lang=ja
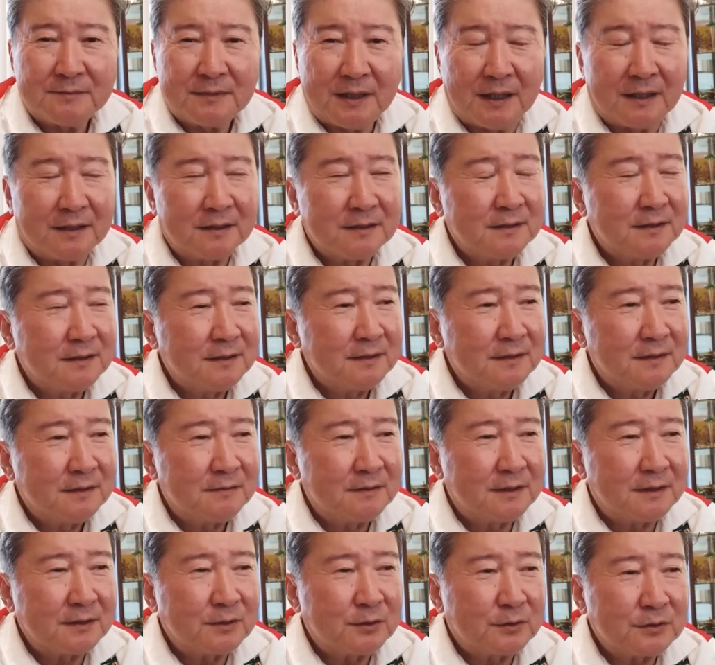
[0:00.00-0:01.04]
ま
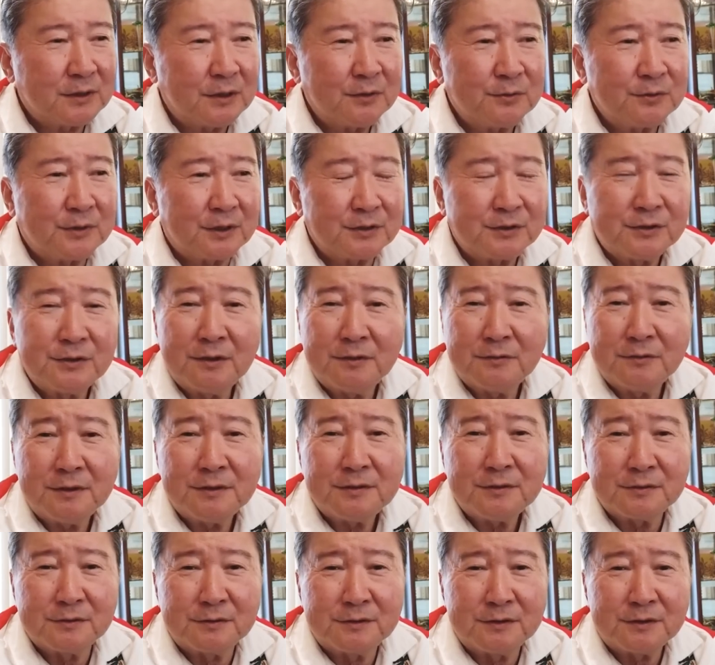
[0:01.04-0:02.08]
あ、極端だったら CF
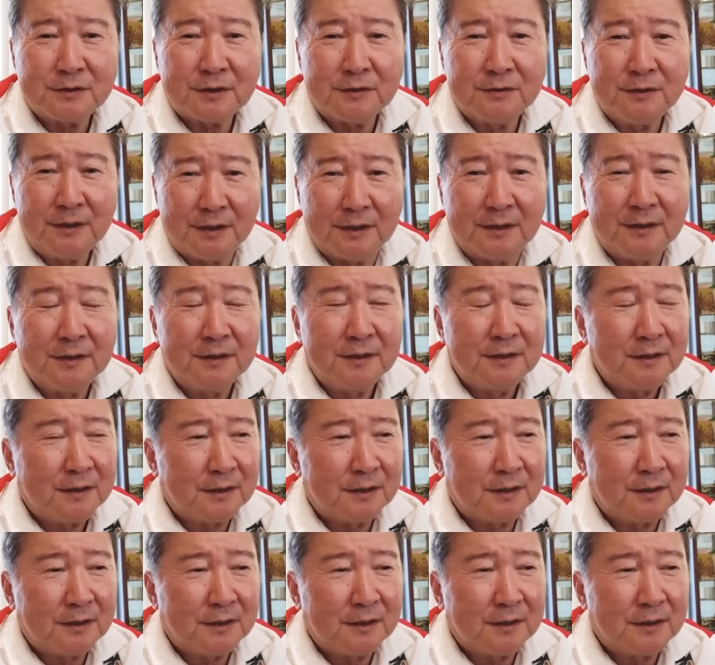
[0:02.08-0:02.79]
ネッツにさ、ね、